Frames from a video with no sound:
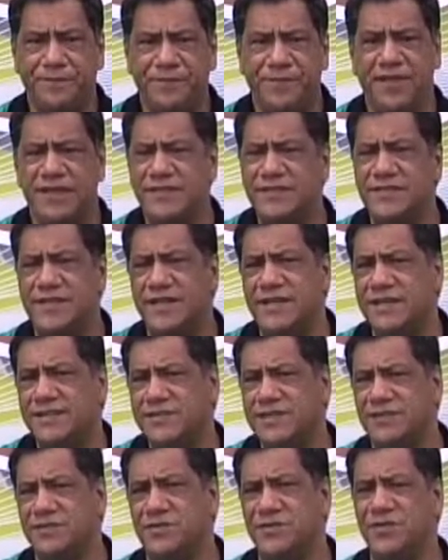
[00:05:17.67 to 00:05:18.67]
e sair
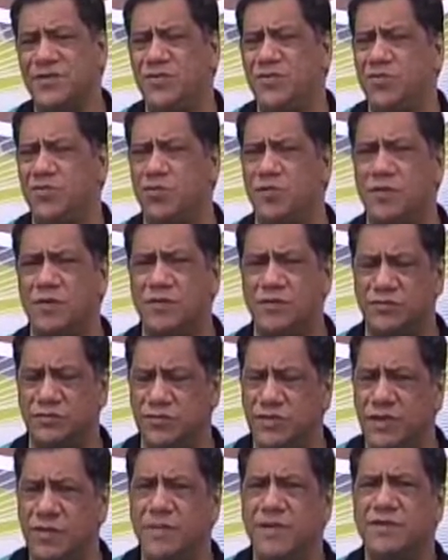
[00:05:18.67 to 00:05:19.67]
dessa zona incômoda, da
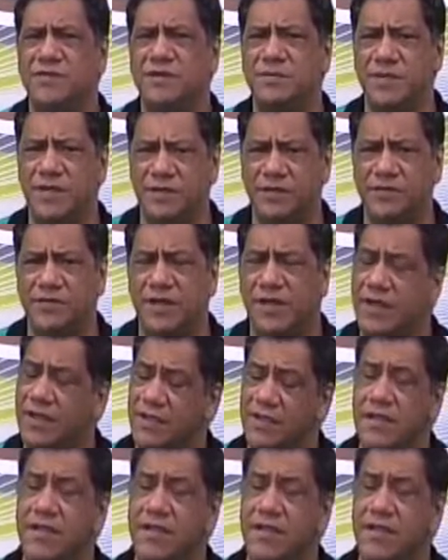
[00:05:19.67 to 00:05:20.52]
zona de rebaixamento. Né?